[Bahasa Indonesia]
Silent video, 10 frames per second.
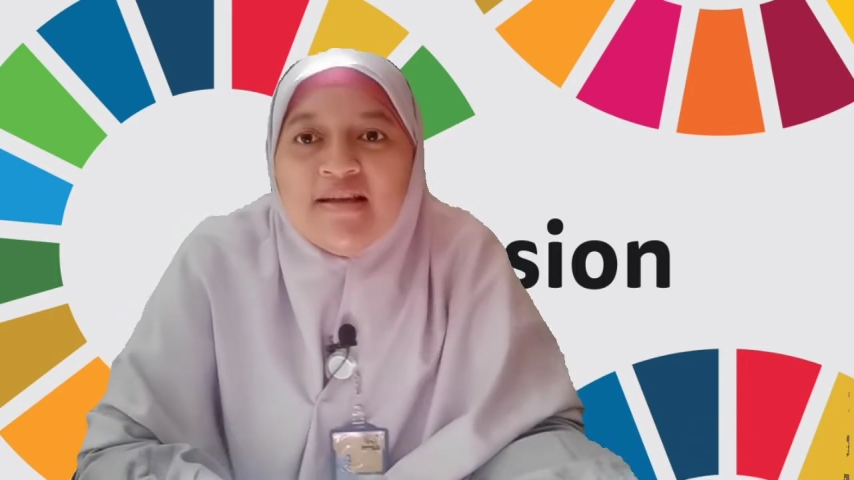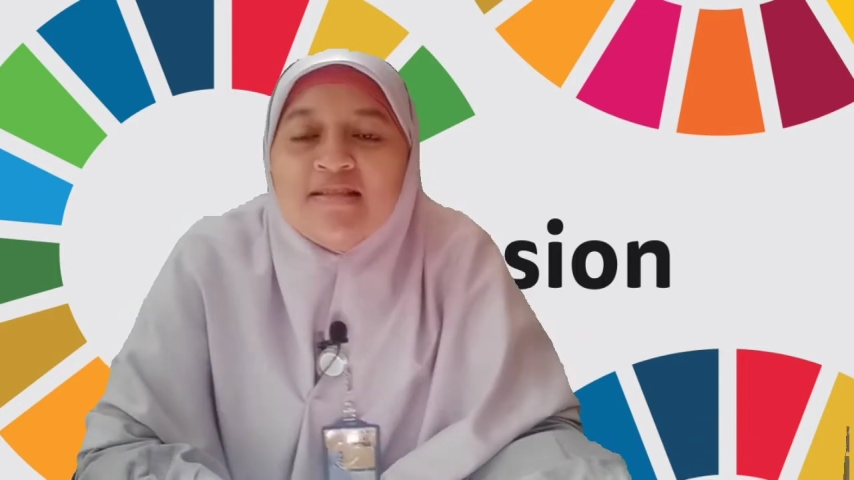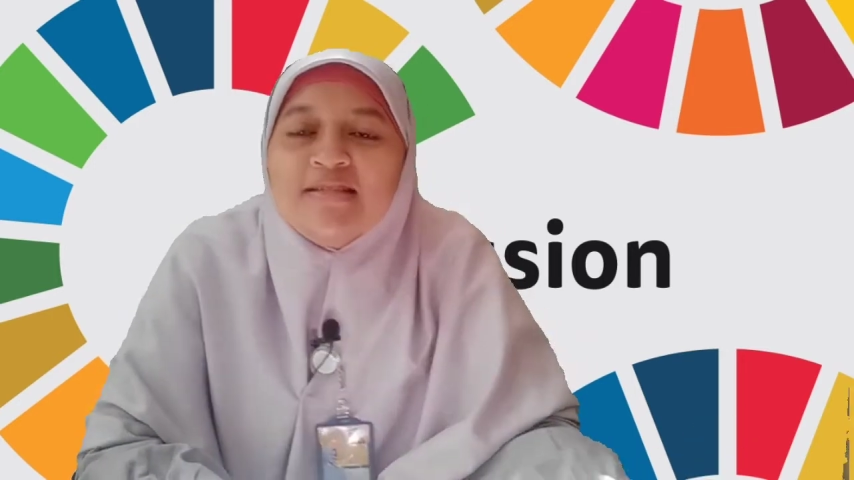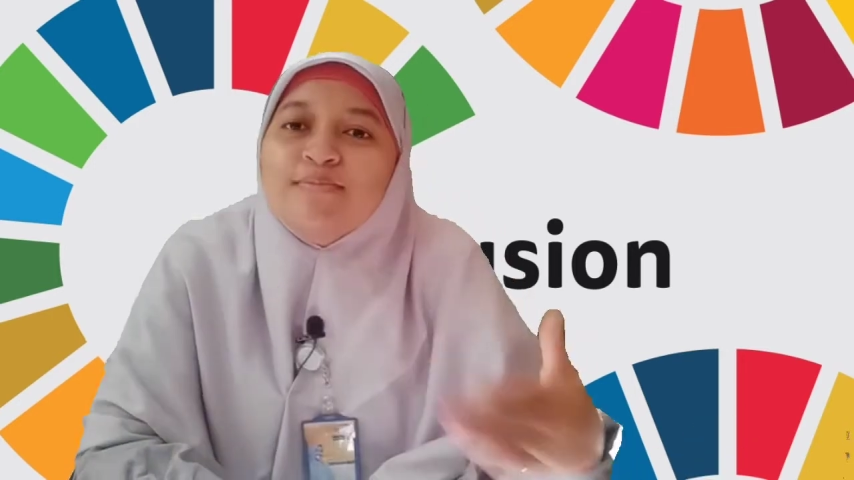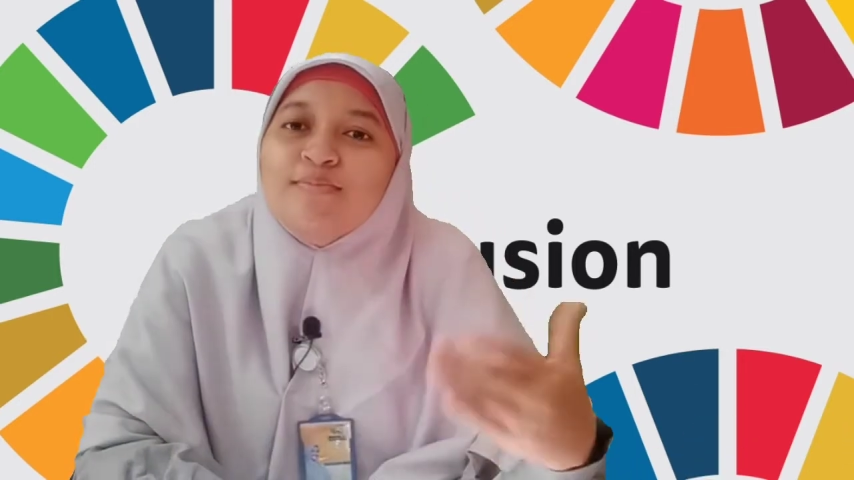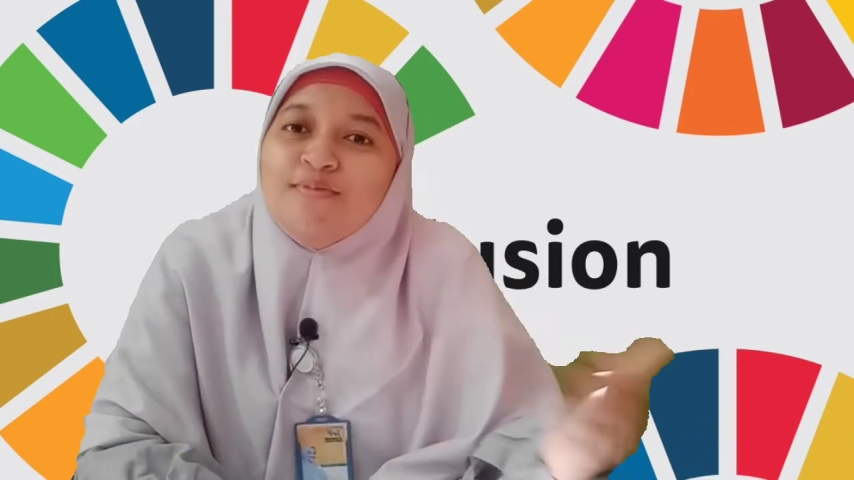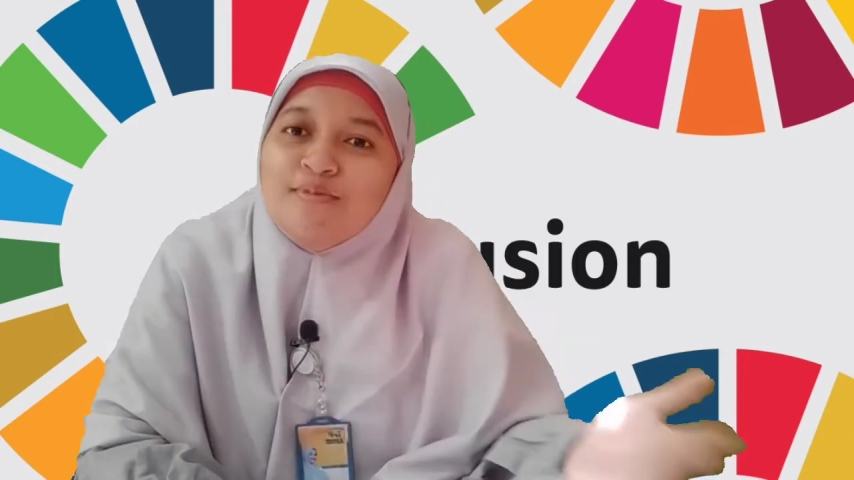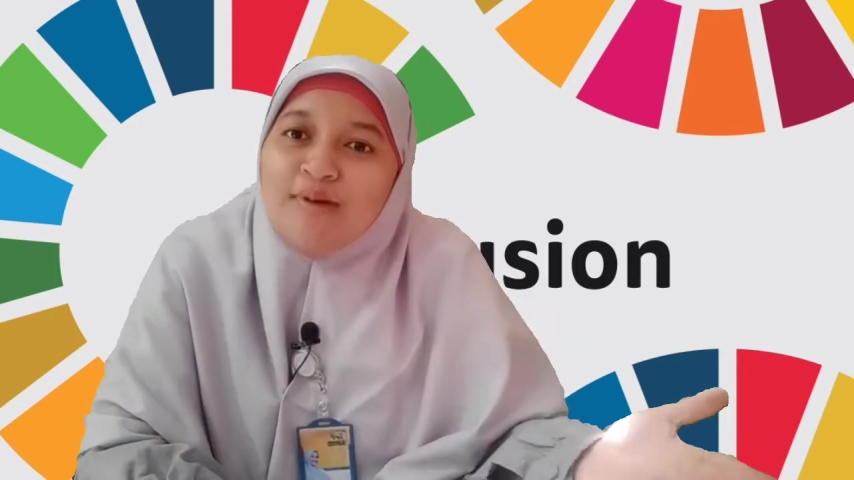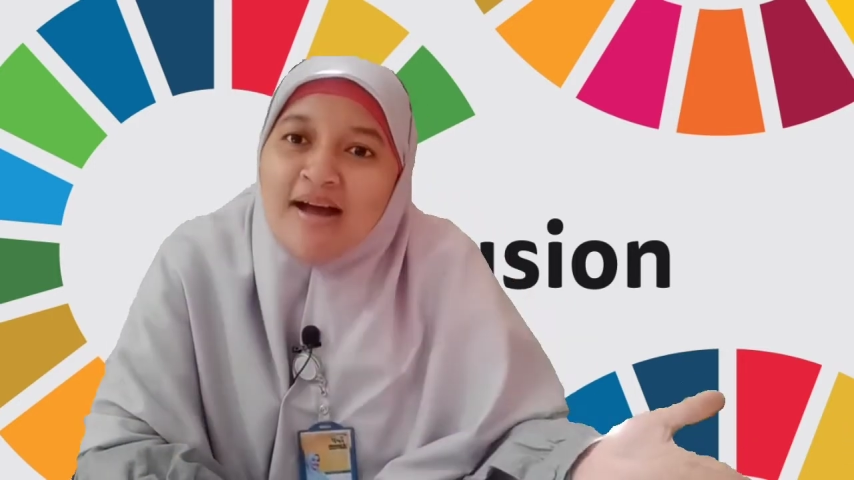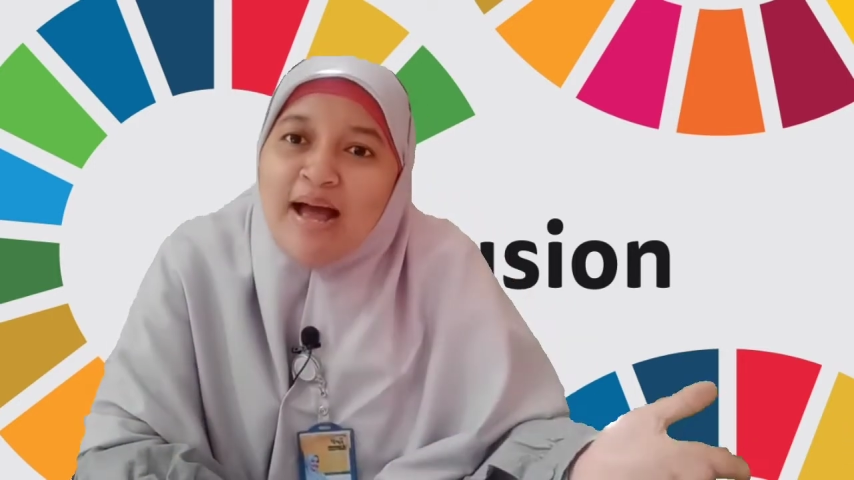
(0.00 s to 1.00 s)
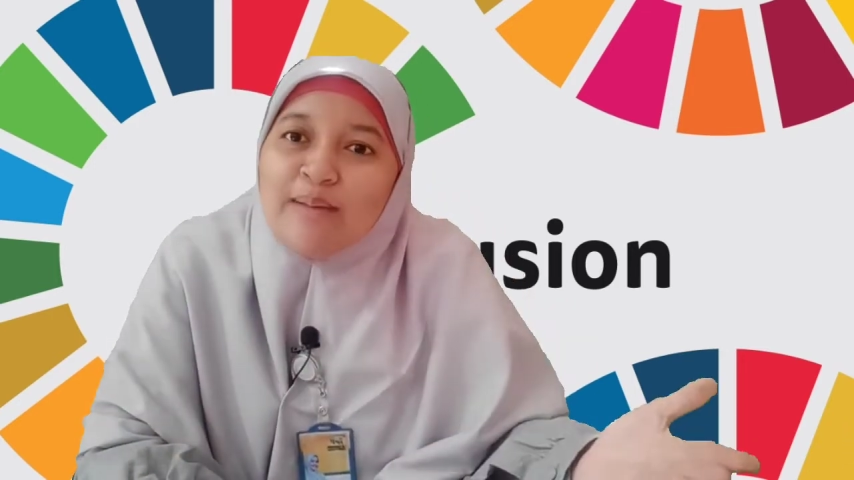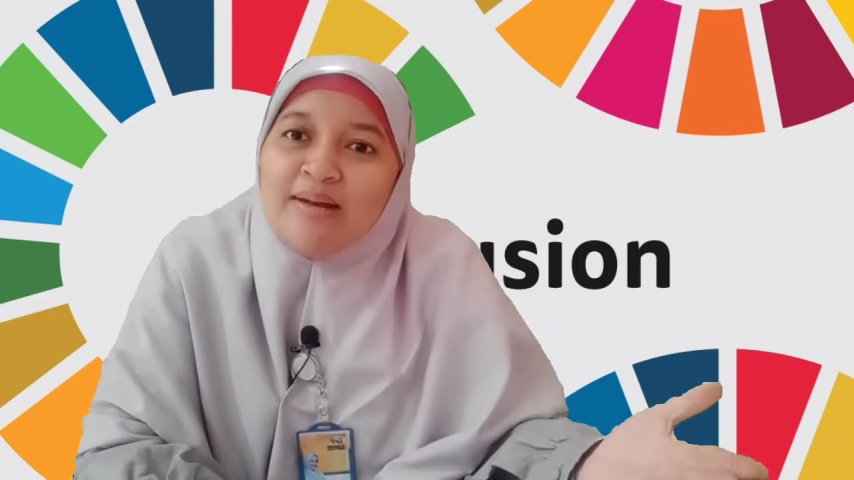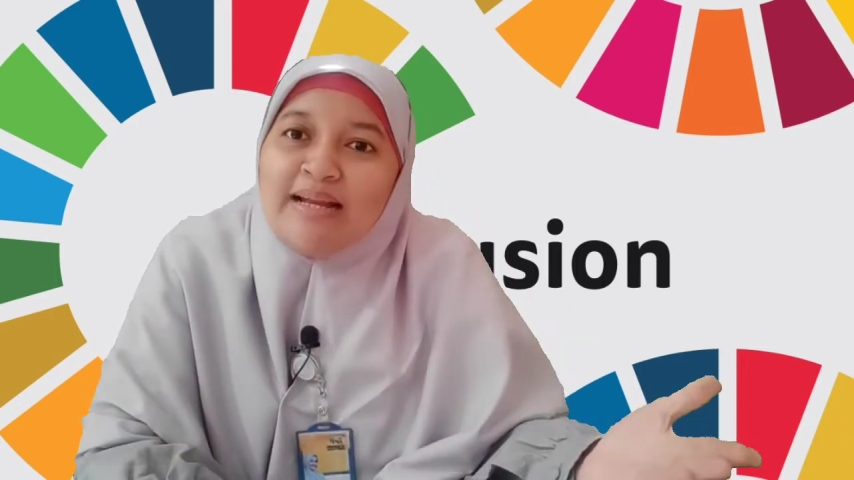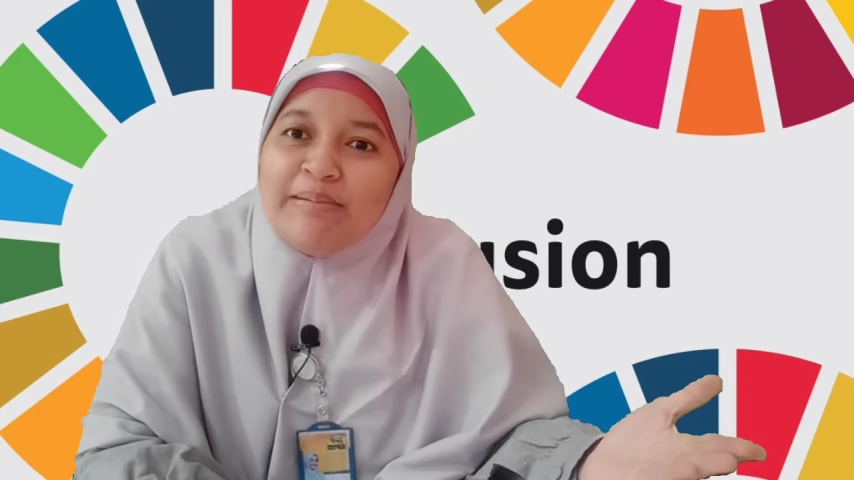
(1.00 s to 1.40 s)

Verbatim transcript: dan semua amal